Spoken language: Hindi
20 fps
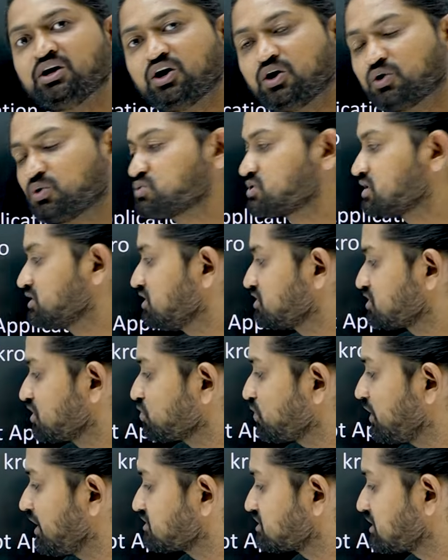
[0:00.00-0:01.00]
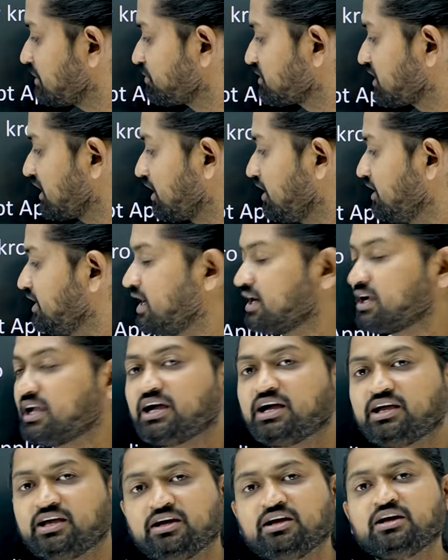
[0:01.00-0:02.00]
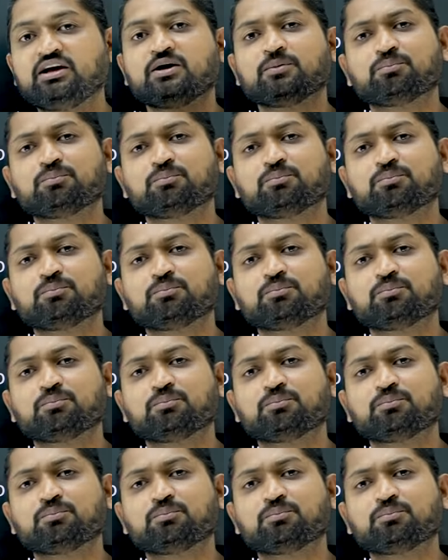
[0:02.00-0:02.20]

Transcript: और उस सजेशन को एक्सेप्ट कर लिया गया है